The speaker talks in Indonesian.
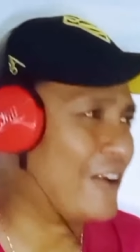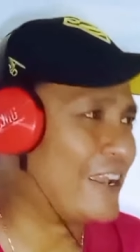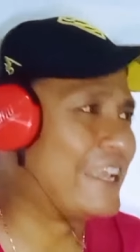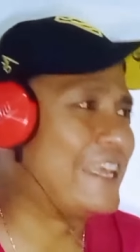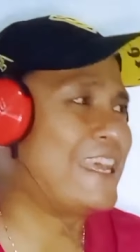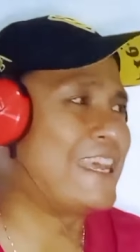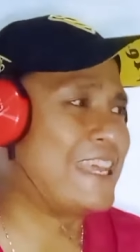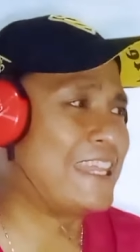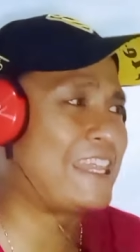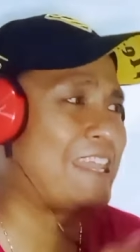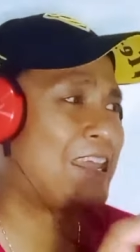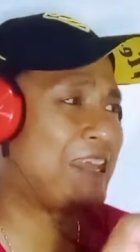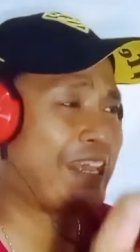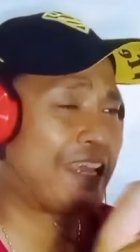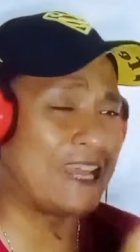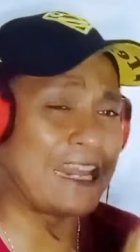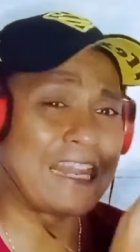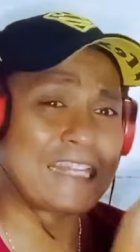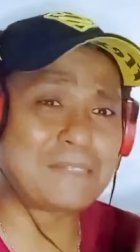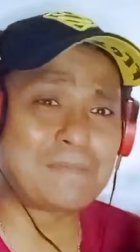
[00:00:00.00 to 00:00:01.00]
Oke, okay,
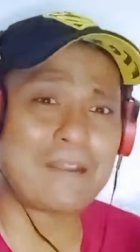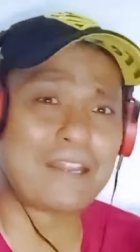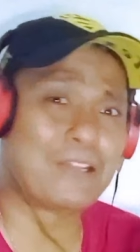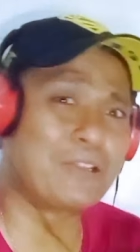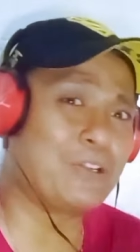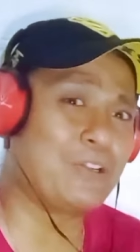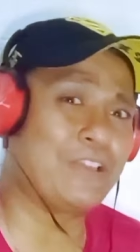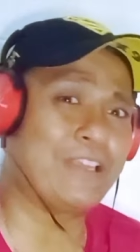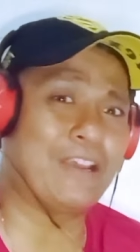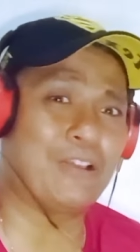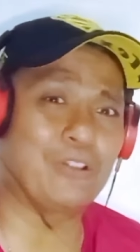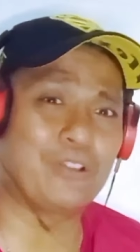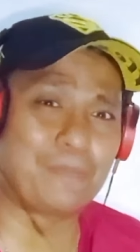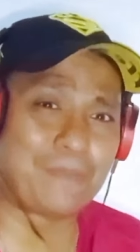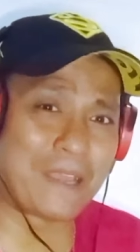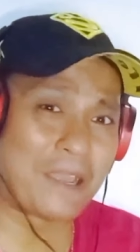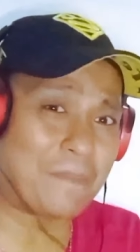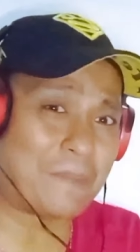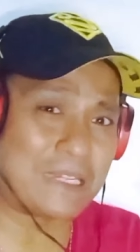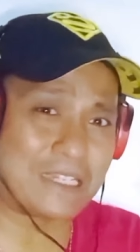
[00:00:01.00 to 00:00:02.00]
kita kita balik dulu ya
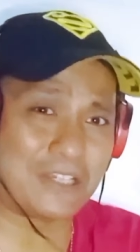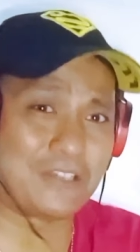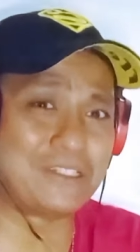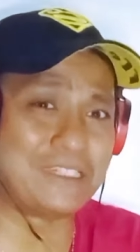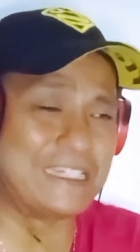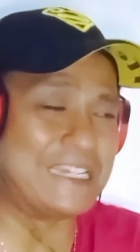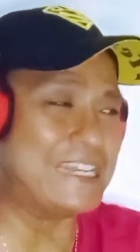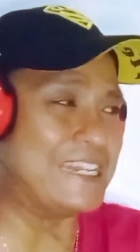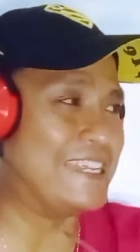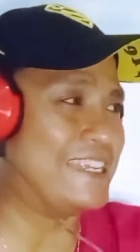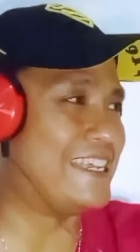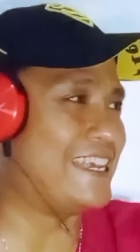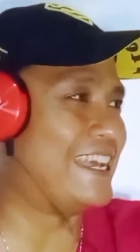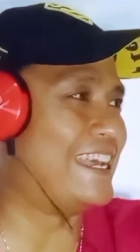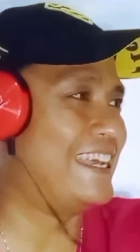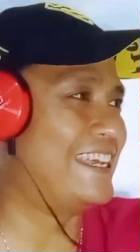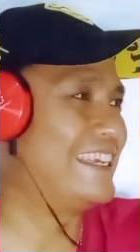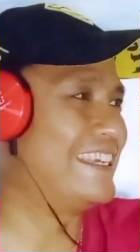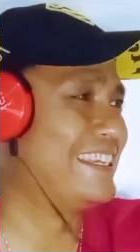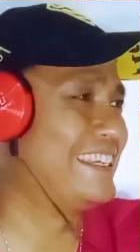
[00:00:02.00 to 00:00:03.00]
untuk PMS itu sendiri
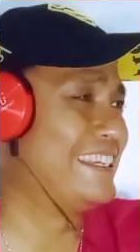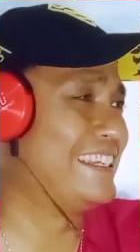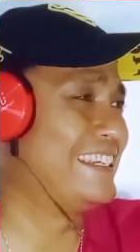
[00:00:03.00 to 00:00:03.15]
ya.